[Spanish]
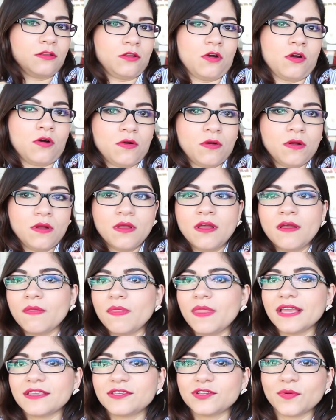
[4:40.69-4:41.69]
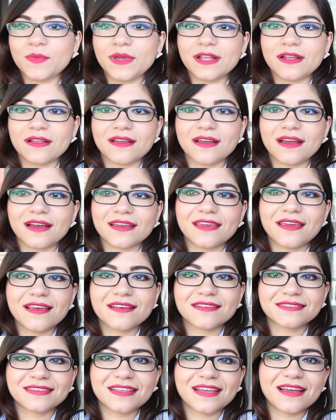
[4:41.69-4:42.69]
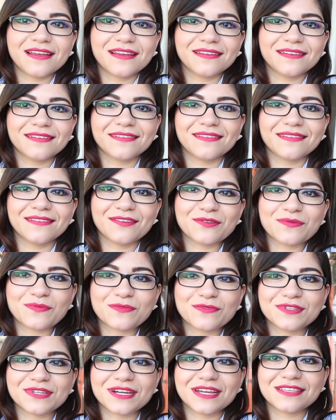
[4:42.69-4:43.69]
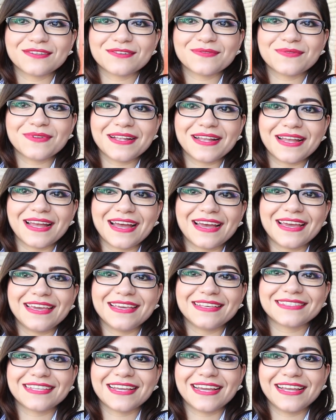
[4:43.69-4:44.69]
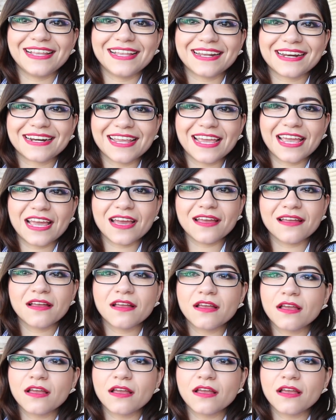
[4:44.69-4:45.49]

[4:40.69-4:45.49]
No, de hecho, miren, aquí están los muchachos, ahí está el Enrique.